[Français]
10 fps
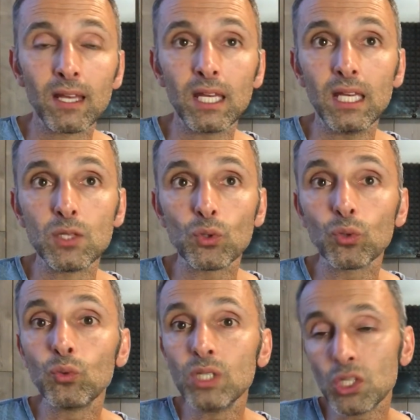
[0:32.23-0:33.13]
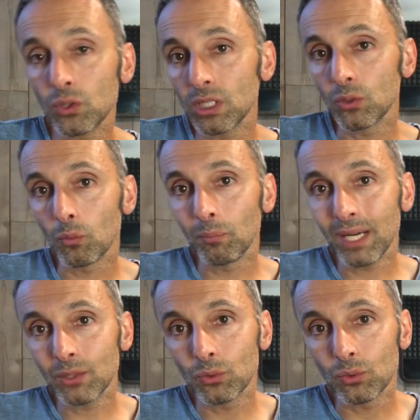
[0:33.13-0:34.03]
Et surtout, les gens qui n'ont
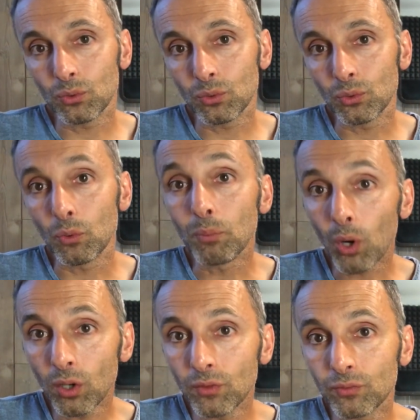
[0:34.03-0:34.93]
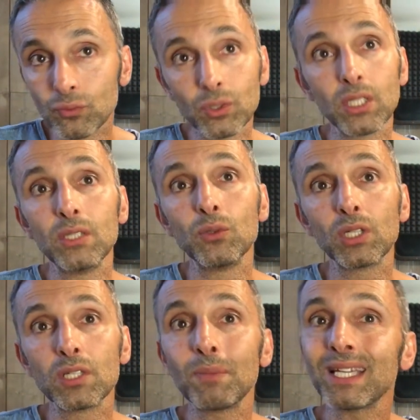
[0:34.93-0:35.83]
pas de, prof ou qui ne
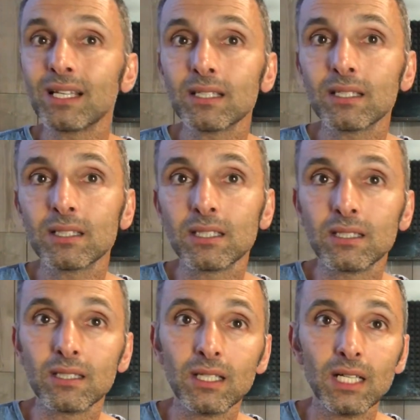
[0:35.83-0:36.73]
connaissent pas quelqu'un qui,